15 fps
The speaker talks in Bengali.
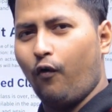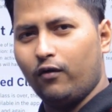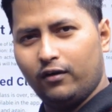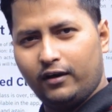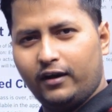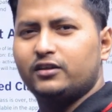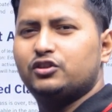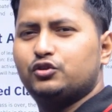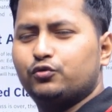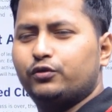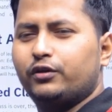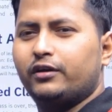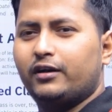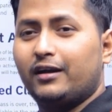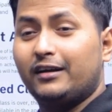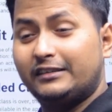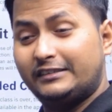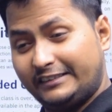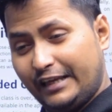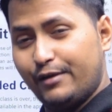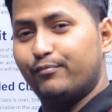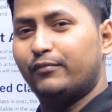অনলাইন স্টুডেন্টরা
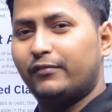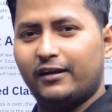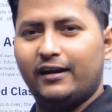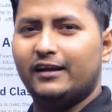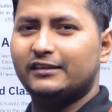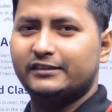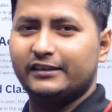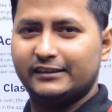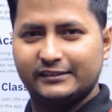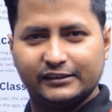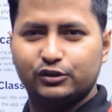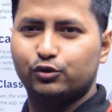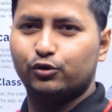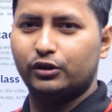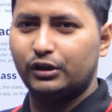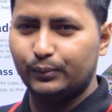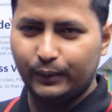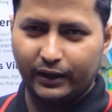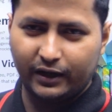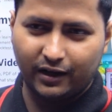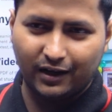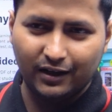সেম ক্লাস অ্যাক্সেস করতে
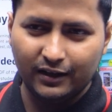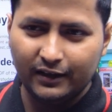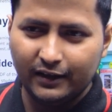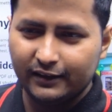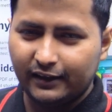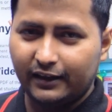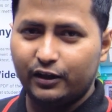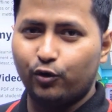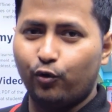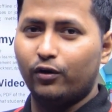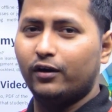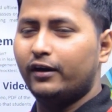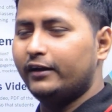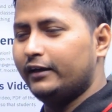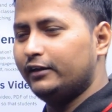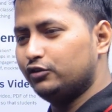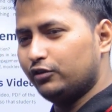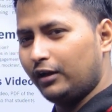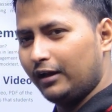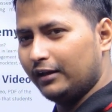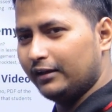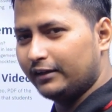পারে না তাদের অনলাইনের জন্য
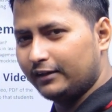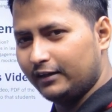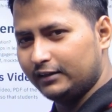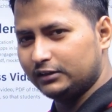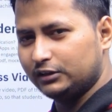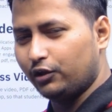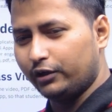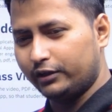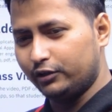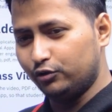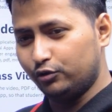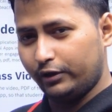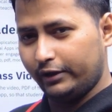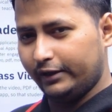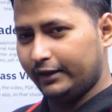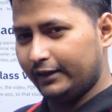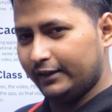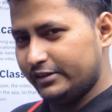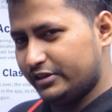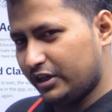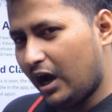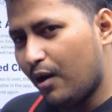আলাদা ক্লাস দেওয়া হয় কিন্তু এইখানে
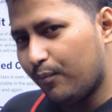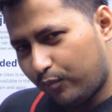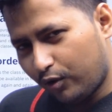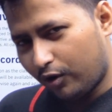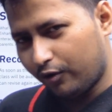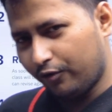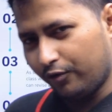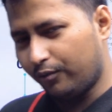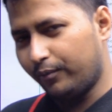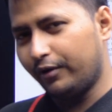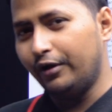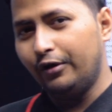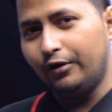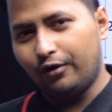যা পড়ানো হবে